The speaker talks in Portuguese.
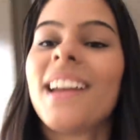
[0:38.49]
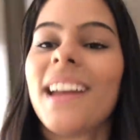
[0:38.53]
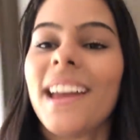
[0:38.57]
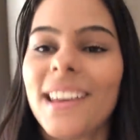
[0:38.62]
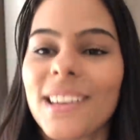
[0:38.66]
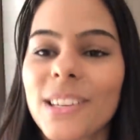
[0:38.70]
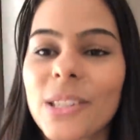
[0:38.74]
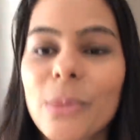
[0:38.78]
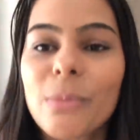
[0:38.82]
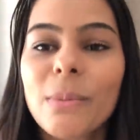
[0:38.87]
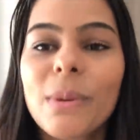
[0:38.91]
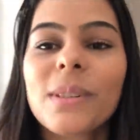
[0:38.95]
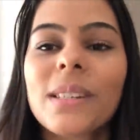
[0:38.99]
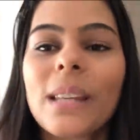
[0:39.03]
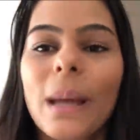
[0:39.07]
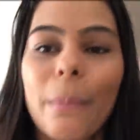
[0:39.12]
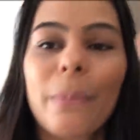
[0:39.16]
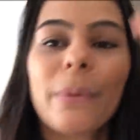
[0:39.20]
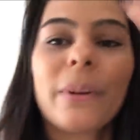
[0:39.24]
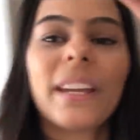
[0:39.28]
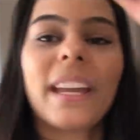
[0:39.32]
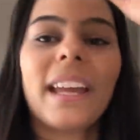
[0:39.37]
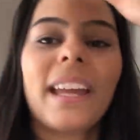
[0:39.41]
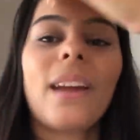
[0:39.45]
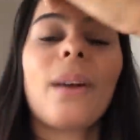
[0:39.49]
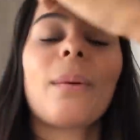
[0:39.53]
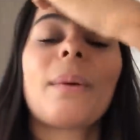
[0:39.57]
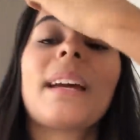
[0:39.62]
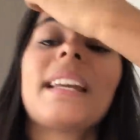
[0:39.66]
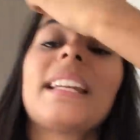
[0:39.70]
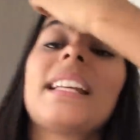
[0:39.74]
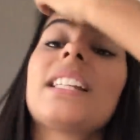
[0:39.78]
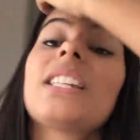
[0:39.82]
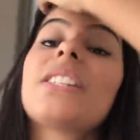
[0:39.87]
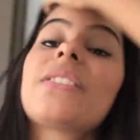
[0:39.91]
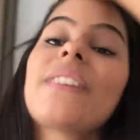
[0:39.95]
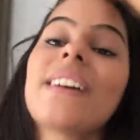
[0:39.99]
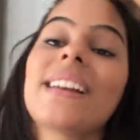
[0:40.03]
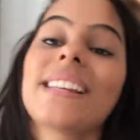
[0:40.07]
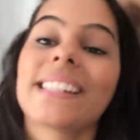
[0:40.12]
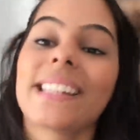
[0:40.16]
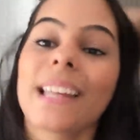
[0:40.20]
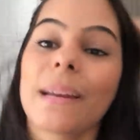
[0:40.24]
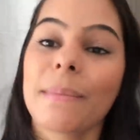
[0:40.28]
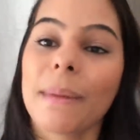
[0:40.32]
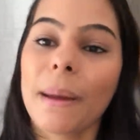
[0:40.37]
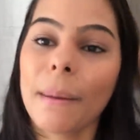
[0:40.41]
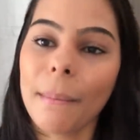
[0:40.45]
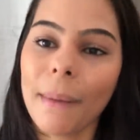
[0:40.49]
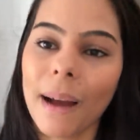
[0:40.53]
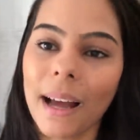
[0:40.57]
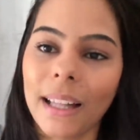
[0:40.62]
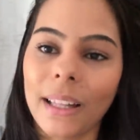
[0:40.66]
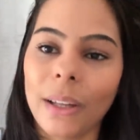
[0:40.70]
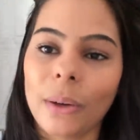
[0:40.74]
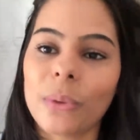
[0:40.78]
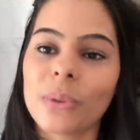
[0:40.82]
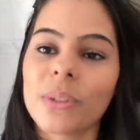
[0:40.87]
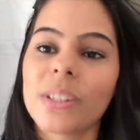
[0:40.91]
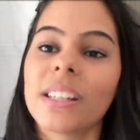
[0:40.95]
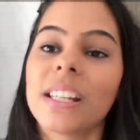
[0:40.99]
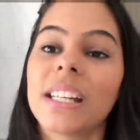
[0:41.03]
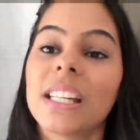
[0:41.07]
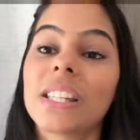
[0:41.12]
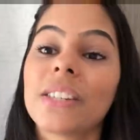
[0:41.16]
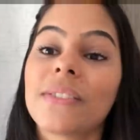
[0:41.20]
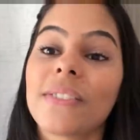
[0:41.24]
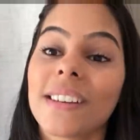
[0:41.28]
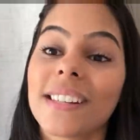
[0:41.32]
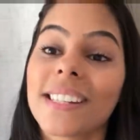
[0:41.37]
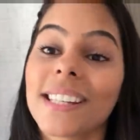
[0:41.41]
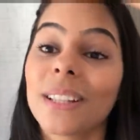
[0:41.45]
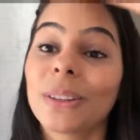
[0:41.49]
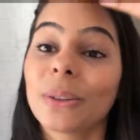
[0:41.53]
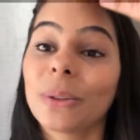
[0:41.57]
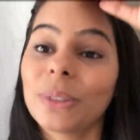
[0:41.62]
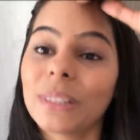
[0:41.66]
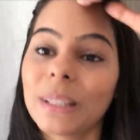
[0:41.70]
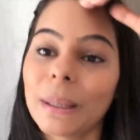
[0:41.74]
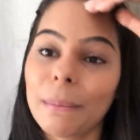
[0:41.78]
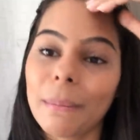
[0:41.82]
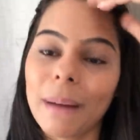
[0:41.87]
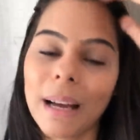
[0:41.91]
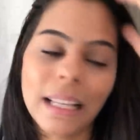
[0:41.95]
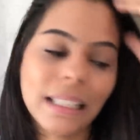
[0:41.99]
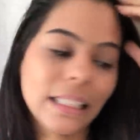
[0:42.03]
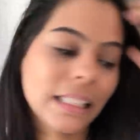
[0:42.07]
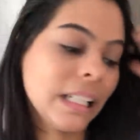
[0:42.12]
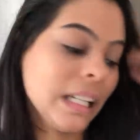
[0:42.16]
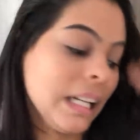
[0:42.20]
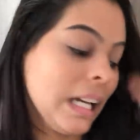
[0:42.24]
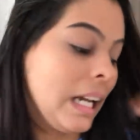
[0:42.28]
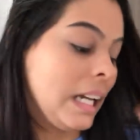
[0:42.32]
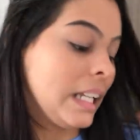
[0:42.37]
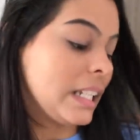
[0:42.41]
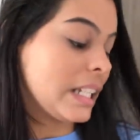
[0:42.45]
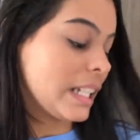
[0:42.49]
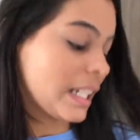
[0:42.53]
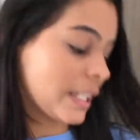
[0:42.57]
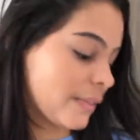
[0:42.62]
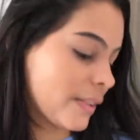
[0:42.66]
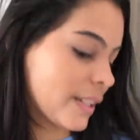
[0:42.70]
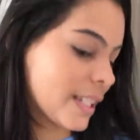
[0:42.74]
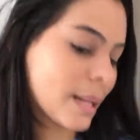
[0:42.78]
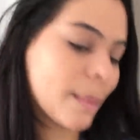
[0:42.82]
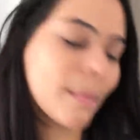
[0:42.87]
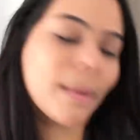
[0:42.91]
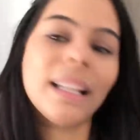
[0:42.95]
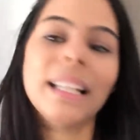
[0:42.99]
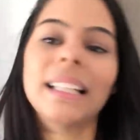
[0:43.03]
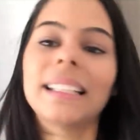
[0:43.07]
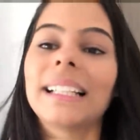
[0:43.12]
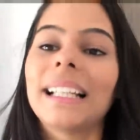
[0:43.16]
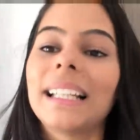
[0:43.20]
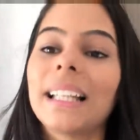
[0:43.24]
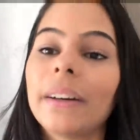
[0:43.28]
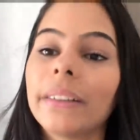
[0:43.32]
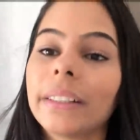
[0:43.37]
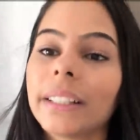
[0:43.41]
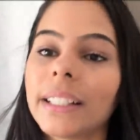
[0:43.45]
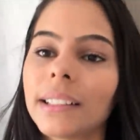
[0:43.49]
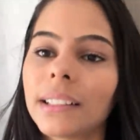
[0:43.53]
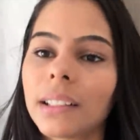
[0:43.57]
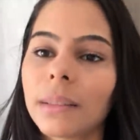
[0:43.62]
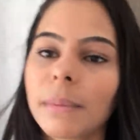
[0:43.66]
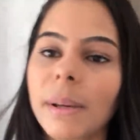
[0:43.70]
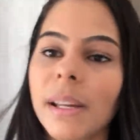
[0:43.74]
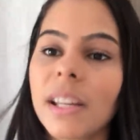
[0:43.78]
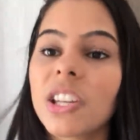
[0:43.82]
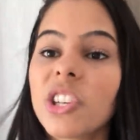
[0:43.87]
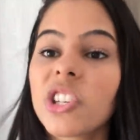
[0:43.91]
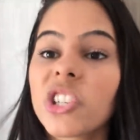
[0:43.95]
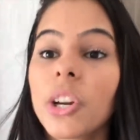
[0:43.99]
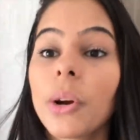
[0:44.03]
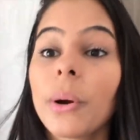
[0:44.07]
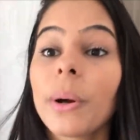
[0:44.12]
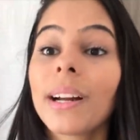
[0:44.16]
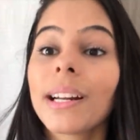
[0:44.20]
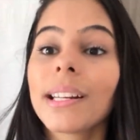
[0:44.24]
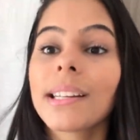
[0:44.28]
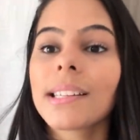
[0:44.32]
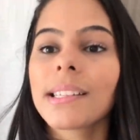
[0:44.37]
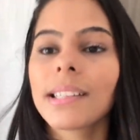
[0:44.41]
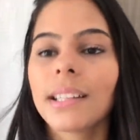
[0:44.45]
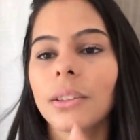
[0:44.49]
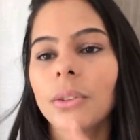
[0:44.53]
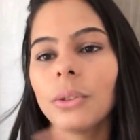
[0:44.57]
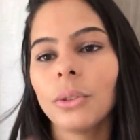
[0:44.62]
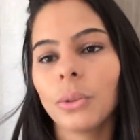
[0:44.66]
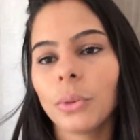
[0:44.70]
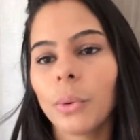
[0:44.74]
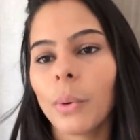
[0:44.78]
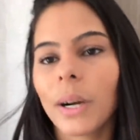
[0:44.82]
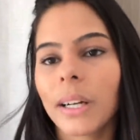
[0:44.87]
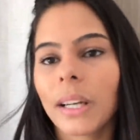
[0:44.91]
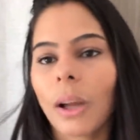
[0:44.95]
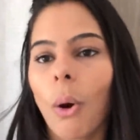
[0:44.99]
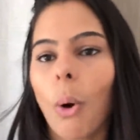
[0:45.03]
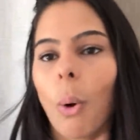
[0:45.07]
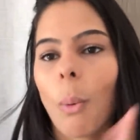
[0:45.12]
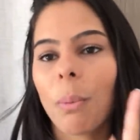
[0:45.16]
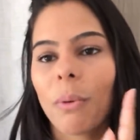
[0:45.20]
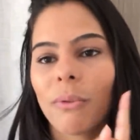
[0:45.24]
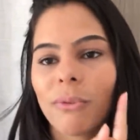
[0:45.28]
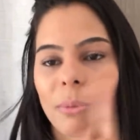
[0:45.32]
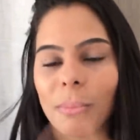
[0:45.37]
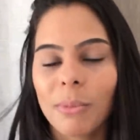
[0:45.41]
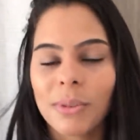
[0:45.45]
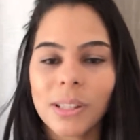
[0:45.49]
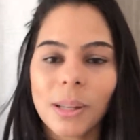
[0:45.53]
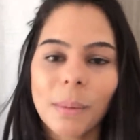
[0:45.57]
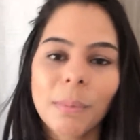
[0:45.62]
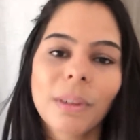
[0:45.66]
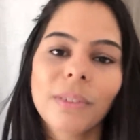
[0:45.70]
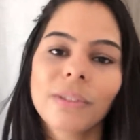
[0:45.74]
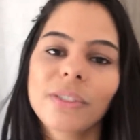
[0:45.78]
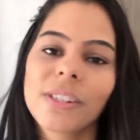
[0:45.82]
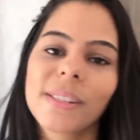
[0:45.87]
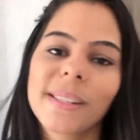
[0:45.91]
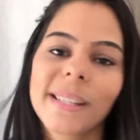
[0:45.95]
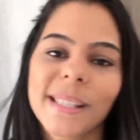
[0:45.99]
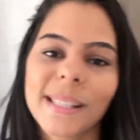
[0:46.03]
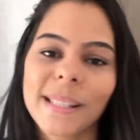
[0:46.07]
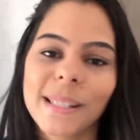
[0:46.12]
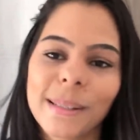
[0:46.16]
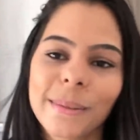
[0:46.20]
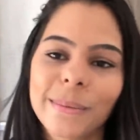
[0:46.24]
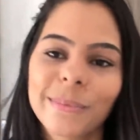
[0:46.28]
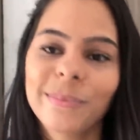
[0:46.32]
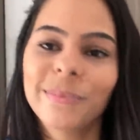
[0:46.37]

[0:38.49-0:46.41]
É isso mesmo, sabe? Porque eu queria desfazer a minha mala, consegui desfazer toda a mala. Desfiz a mala da Laurinha também e já organizei tudo no guarda-roupa. Eu vou mostrar pra vocês.